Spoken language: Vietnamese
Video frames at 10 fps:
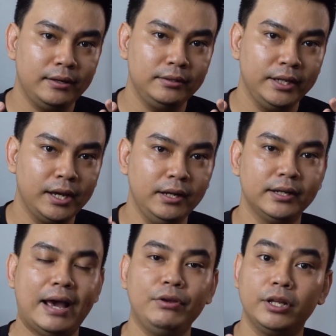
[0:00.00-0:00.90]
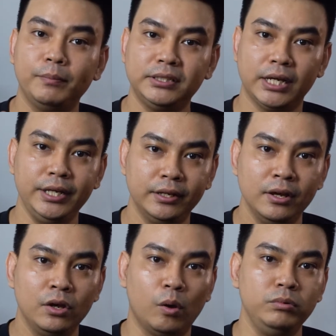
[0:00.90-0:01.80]
chiếc kính thực tạo dành cho PC
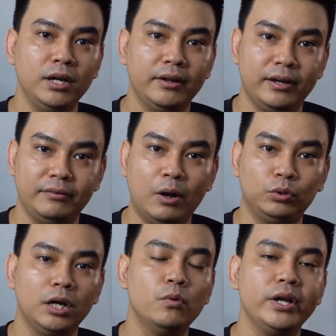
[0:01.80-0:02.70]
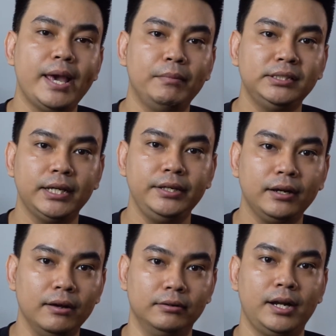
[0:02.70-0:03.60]
cũng như là đầu tư một cái dàn PC
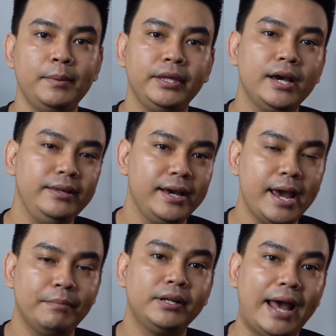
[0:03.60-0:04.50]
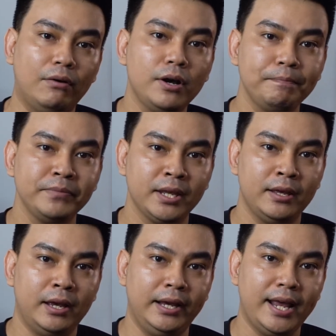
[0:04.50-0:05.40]
chất lượng để mà chơi những cái game thực tế ảo á
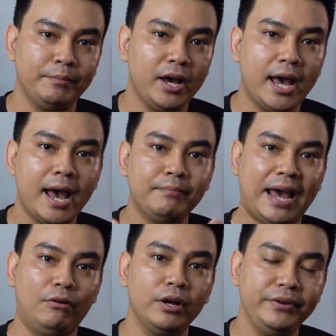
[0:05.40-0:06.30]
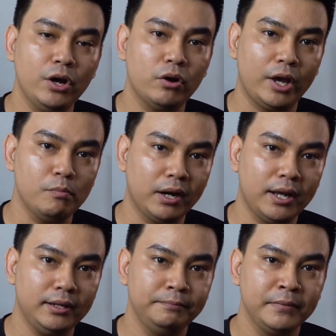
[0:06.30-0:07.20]
thì anh em có thể tham khảo cái video này của mình
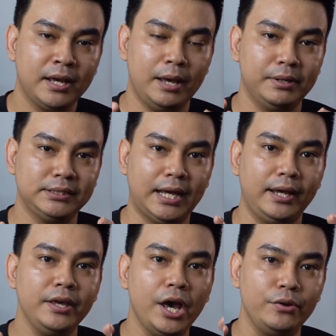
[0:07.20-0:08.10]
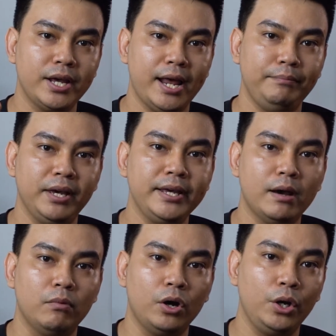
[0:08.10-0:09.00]
ha thì mình sẽ giới thiệu cho anh em những cái
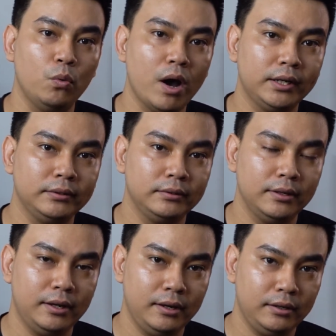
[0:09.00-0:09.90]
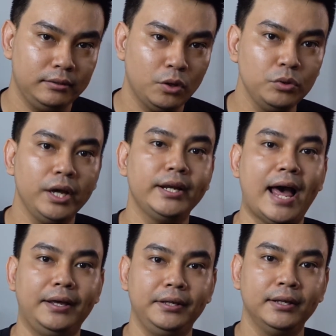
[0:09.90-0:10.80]
dòng on in one uh, tốt nhất hiện
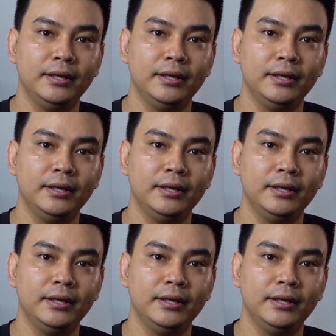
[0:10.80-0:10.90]
tại